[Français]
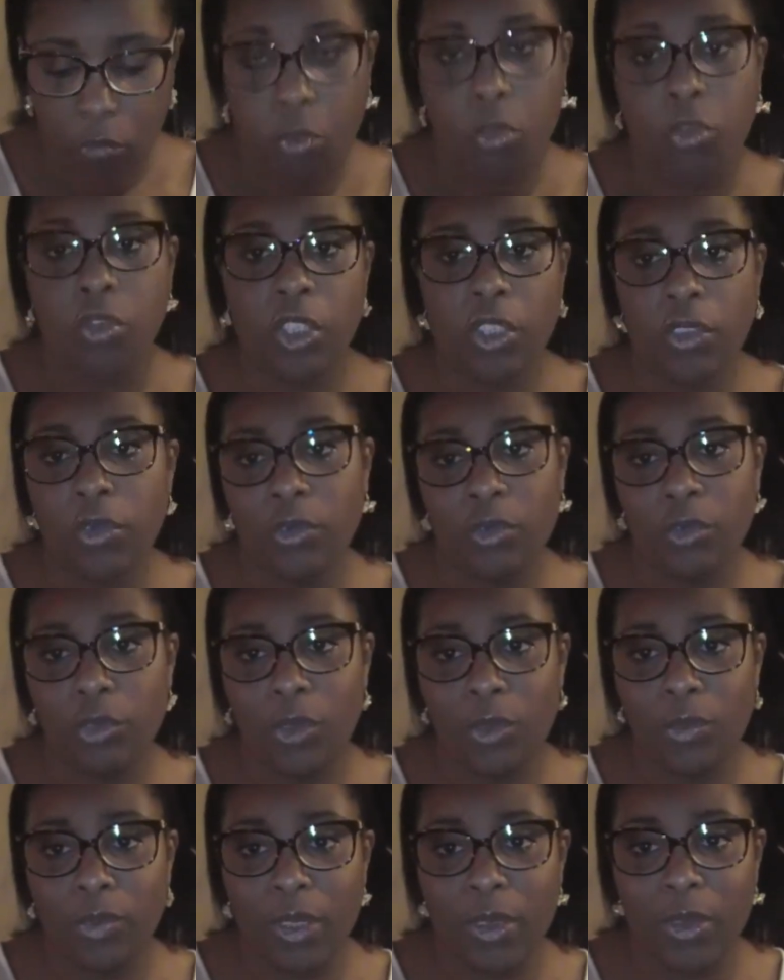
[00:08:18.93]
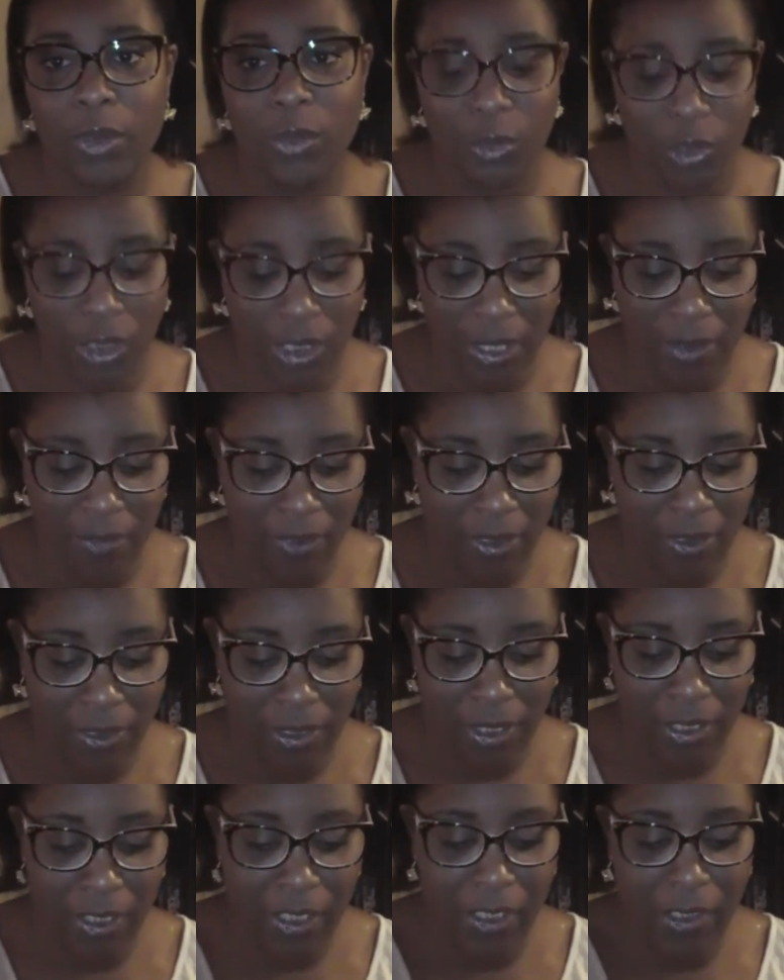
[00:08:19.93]
Bon, je reste toujours une fan de rouge à lèvres, hein,
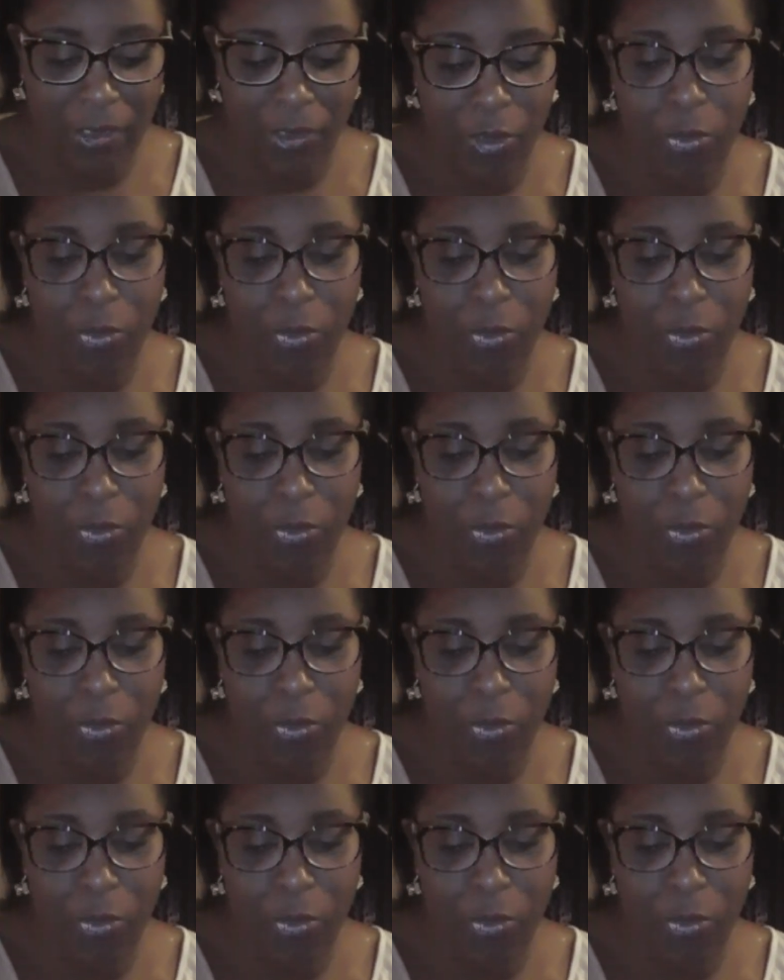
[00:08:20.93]
ça rien,